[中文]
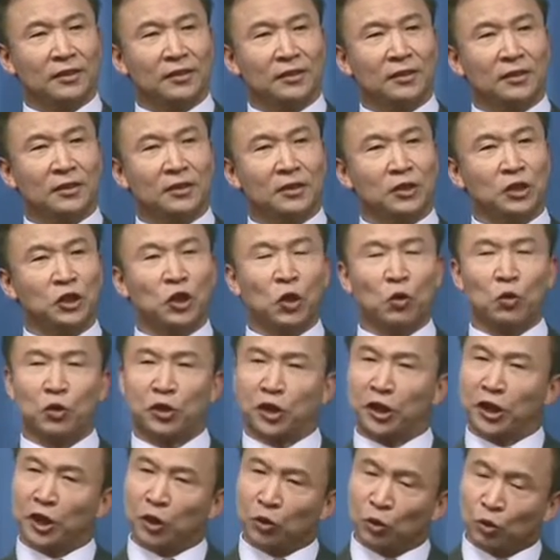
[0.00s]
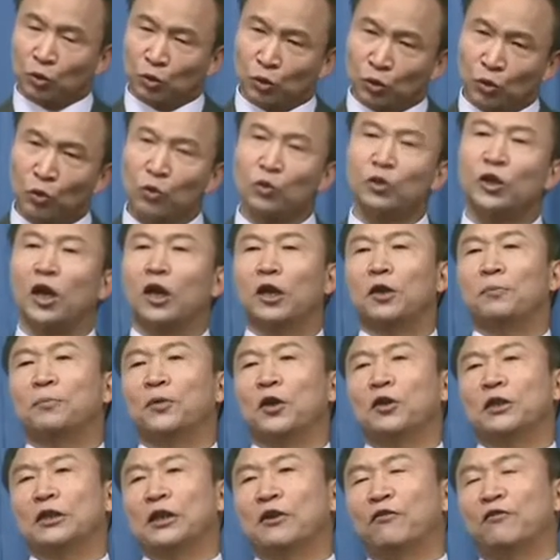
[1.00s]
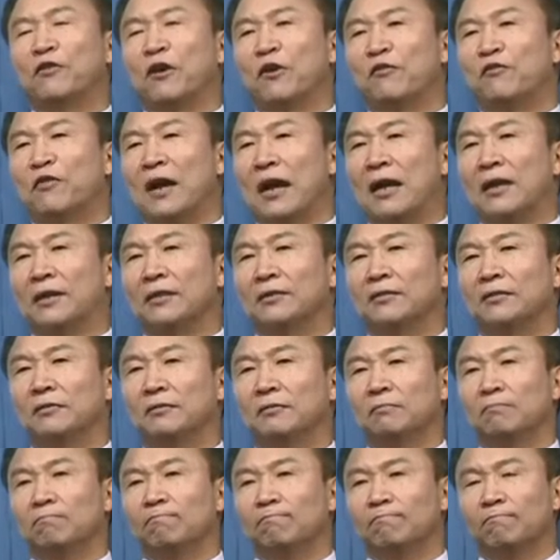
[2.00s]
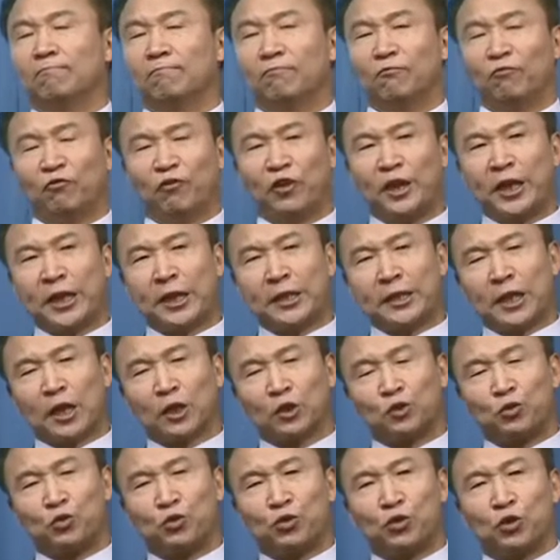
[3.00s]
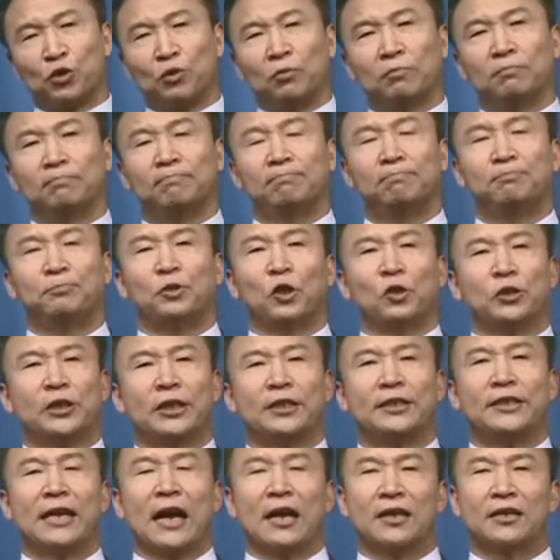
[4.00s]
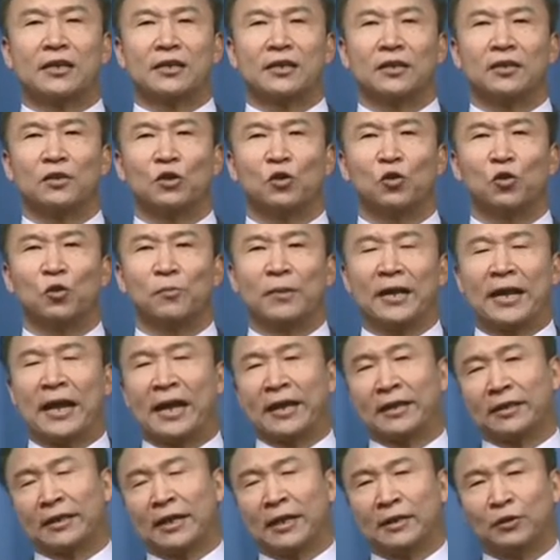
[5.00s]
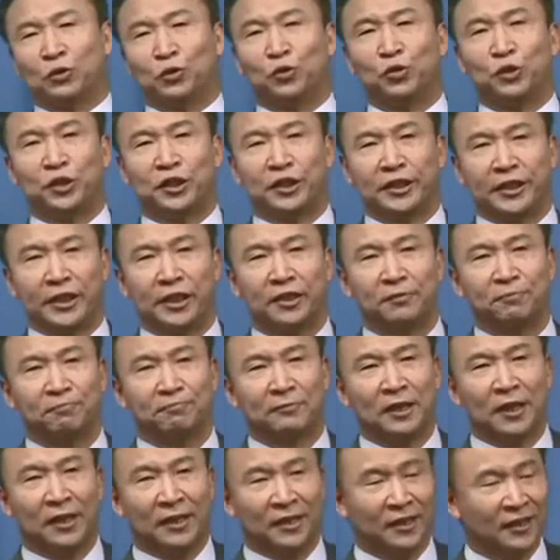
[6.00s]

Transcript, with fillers: 又是一种重要的表现方法，非常具有表现价值。我们来看具体的啊